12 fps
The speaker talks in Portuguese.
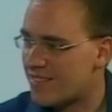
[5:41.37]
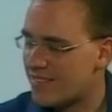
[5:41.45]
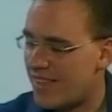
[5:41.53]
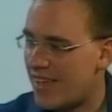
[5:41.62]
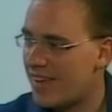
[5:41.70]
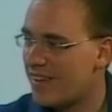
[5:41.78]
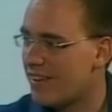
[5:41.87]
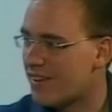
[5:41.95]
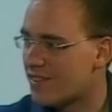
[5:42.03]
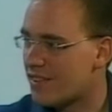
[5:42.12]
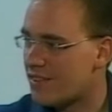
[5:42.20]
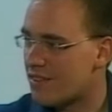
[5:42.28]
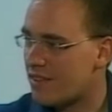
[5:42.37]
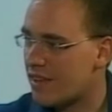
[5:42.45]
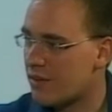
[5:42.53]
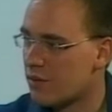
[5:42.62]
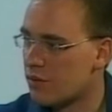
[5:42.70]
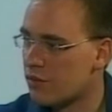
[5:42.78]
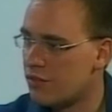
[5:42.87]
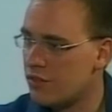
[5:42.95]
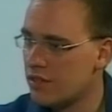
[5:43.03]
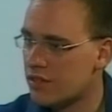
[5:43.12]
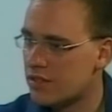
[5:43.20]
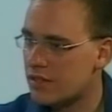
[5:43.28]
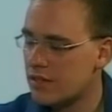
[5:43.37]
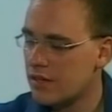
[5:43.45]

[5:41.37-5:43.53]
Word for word: técnicas, dessas tecnologias, né?